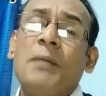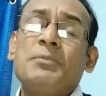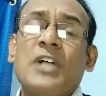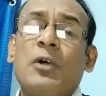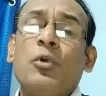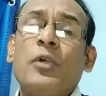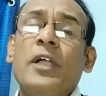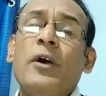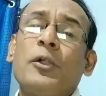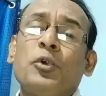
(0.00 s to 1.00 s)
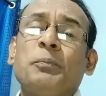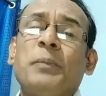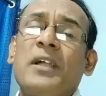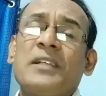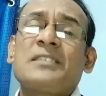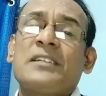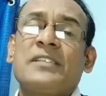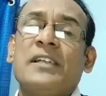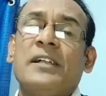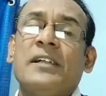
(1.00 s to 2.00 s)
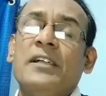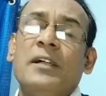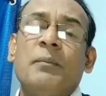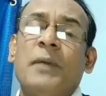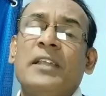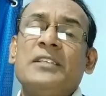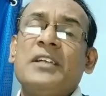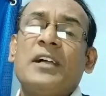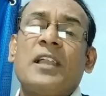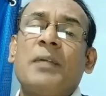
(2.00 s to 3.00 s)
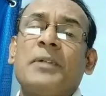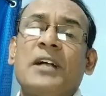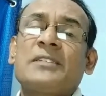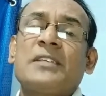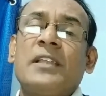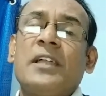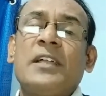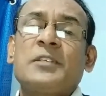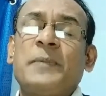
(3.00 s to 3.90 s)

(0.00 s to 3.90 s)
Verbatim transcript: आप जागरूक हैं और खुद पर हंस सकते हैं मान लीजिए अगर आप डार्क स्किन है या